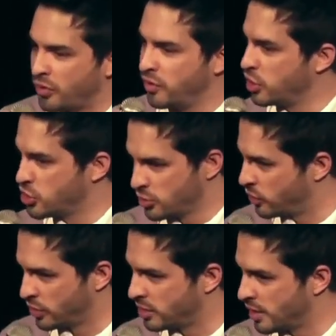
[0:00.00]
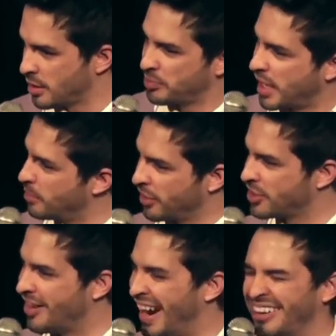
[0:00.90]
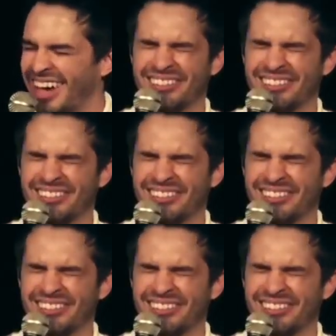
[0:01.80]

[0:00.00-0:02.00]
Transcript: vivem dirigindo o Silvio Santos, é porque ele manda chamar.